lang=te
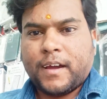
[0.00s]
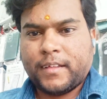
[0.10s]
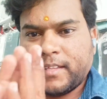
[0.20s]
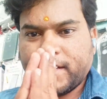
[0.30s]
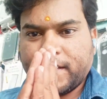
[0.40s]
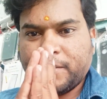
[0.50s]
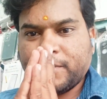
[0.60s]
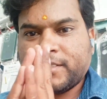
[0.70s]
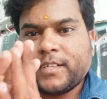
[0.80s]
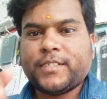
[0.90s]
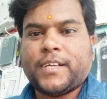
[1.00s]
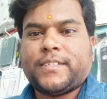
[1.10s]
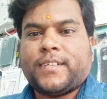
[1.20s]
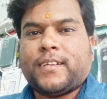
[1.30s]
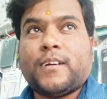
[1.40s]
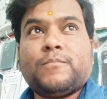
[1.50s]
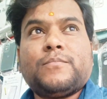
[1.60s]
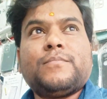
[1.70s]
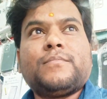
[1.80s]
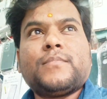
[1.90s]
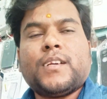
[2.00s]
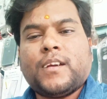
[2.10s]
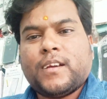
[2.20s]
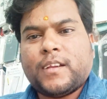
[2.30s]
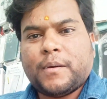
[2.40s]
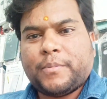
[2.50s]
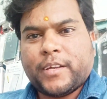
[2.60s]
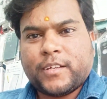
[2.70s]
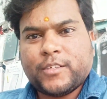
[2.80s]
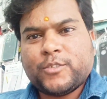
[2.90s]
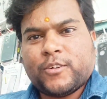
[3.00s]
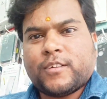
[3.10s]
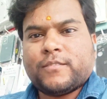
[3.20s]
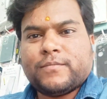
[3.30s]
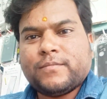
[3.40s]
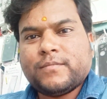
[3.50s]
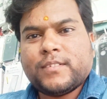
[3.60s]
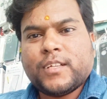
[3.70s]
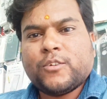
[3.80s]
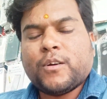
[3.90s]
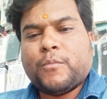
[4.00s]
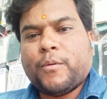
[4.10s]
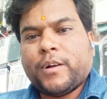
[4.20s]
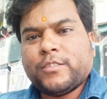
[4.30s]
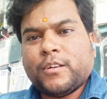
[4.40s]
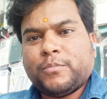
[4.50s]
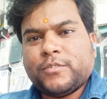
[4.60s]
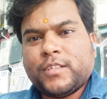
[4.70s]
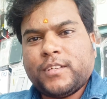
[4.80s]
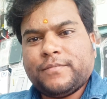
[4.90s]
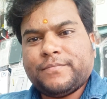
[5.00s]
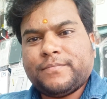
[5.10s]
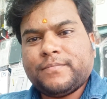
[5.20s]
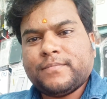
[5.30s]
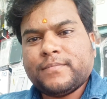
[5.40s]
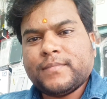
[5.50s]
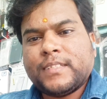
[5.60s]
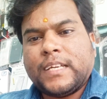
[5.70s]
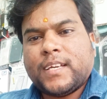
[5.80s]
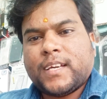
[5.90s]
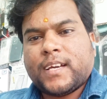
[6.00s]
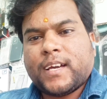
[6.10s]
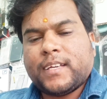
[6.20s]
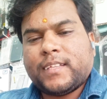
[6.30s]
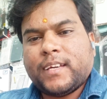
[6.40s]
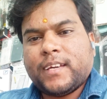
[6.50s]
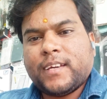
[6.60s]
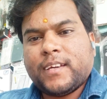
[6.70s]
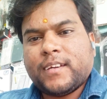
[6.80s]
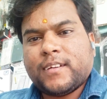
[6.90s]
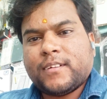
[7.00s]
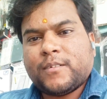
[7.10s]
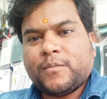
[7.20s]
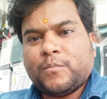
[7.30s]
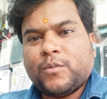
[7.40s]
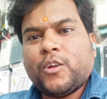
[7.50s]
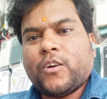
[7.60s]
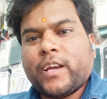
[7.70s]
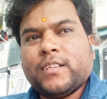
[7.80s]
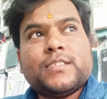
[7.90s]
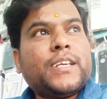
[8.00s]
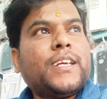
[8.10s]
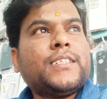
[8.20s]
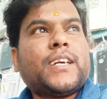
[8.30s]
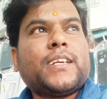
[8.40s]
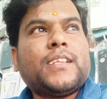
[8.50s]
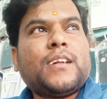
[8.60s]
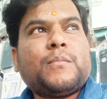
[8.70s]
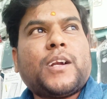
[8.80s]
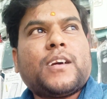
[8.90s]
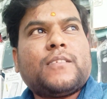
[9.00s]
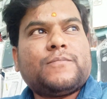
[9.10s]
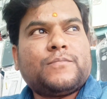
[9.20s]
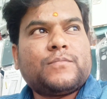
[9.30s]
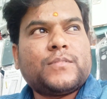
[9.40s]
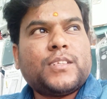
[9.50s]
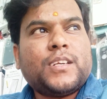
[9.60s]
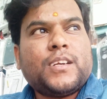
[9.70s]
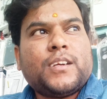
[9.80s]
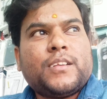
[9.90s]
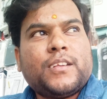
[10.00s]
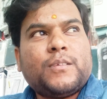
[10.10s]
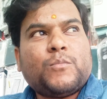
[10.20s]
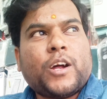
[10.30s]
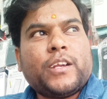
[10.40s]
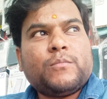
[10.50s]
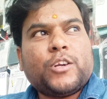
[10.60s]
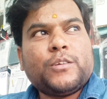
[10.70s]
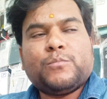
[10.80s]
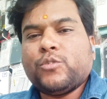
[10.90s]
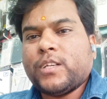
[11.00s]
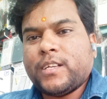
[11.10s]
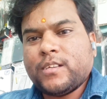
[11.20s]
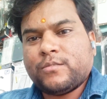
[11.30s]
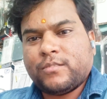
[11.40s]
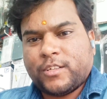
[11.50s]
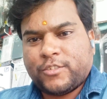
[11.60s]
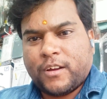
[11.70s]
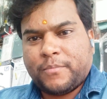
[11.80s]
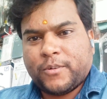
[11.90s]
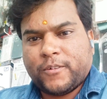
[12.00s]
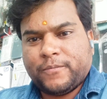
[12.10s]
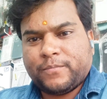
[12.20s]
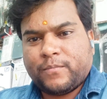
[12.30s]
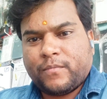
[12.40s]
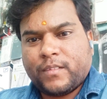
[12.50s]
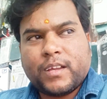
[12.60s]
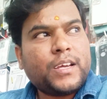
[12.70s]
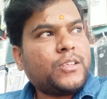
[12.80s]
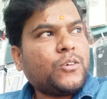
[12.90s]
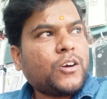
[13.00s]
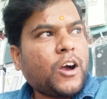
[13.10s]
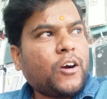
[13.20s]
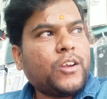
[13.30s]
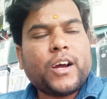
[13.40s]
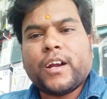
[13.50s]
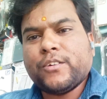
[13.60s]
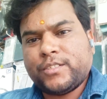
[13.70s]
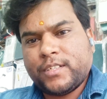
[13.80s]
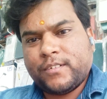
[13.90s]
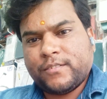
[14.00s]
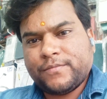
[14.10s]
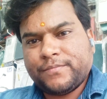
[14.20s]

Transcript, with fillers: అందరికీ నమస్తే జై శ్రీరామ్ నా పేరు కిషోర్ నాది ఒక మొబైల్ షాప్ ఉంది అయితే మొన్న ఒక ఇన్సిడెంట్ జరిగిందనమాట నేను మార్నింగ్ మార్నింగ్ పూజ చేస్తున్నా షాప్లో అయితే ఒక హౌలగాడు వచ్చిండు